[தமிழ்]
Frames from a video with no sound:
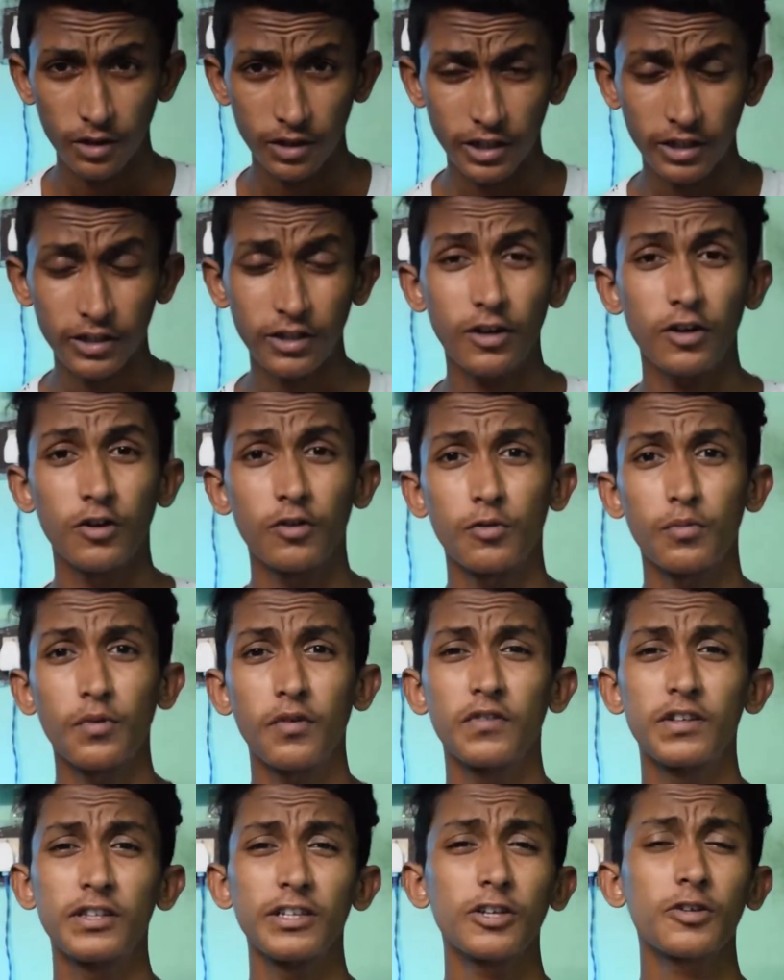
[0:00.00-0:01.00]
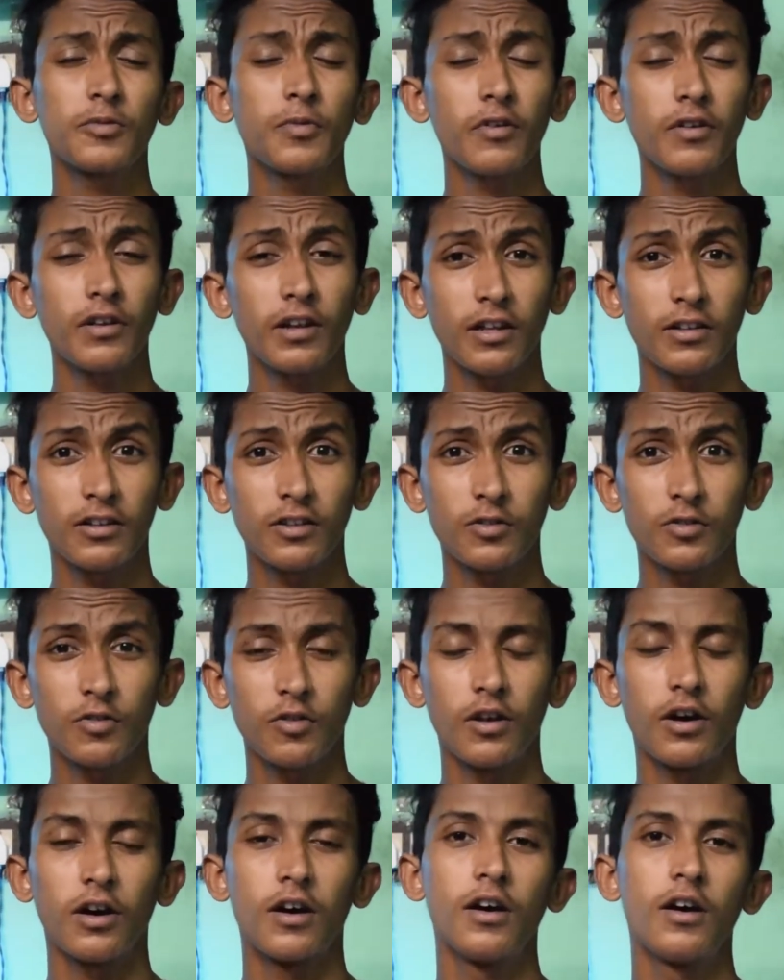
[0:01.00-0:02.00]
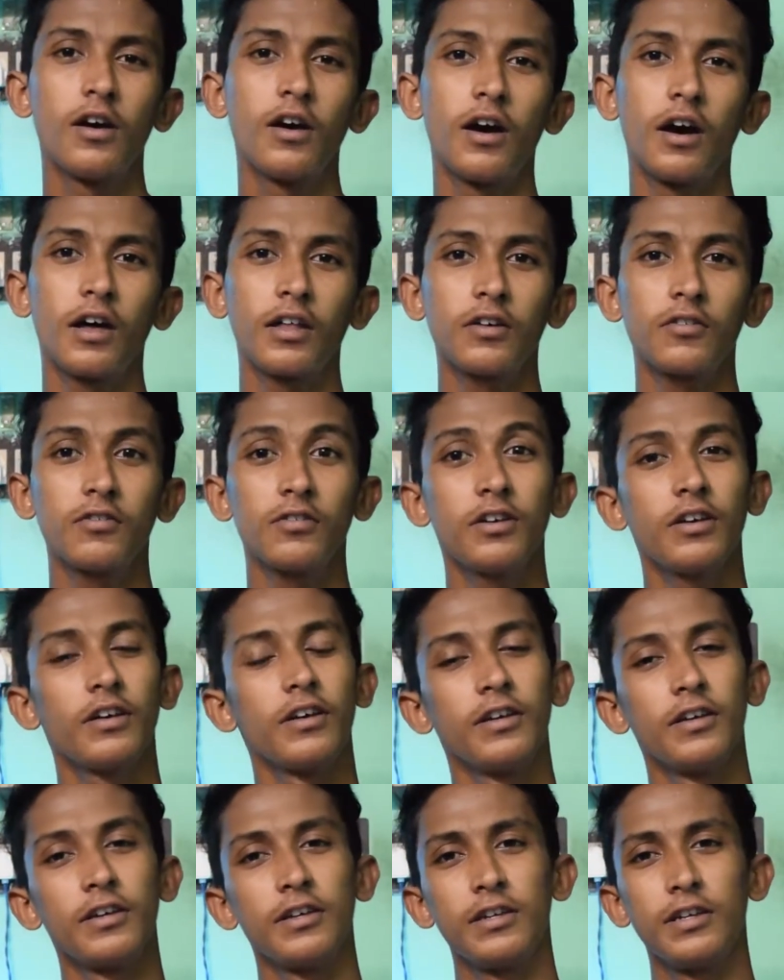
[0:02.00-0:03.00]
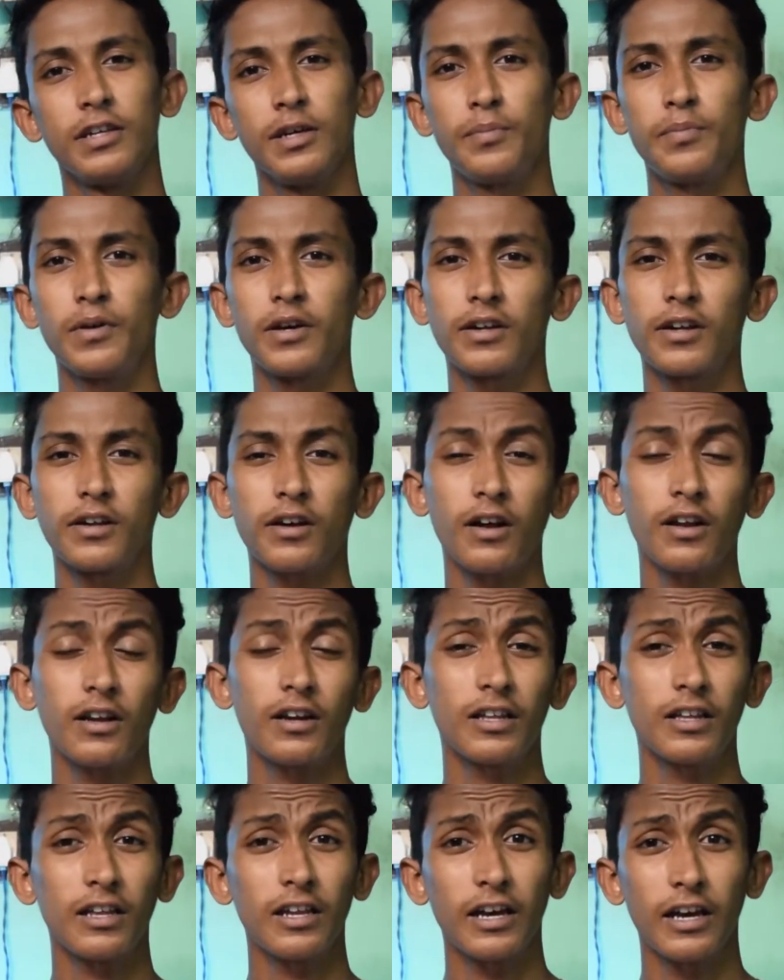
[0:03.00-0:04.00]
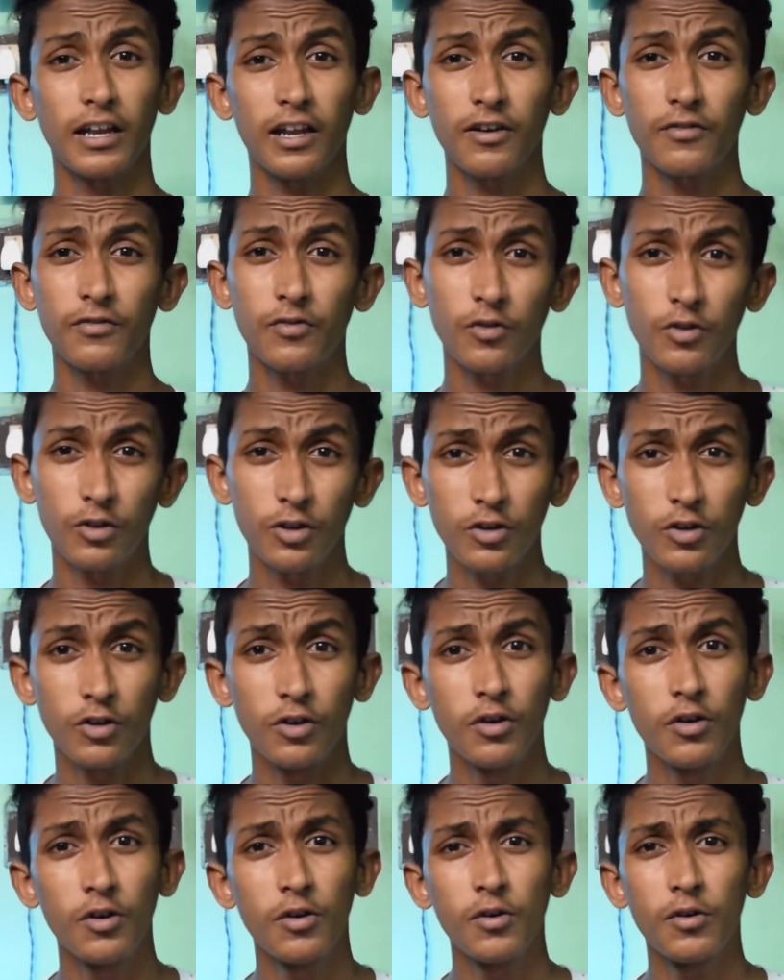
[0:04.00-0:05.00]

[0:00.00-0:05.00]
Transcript: பார்த்தீங்கன்னா ரொம்ப வித்தியாசமான நான் அதுன்னு சொல்லலாம் அதாவது இப்போ இருக்கிற காலகட்டத்தில் எல்லா ஃபோனையும்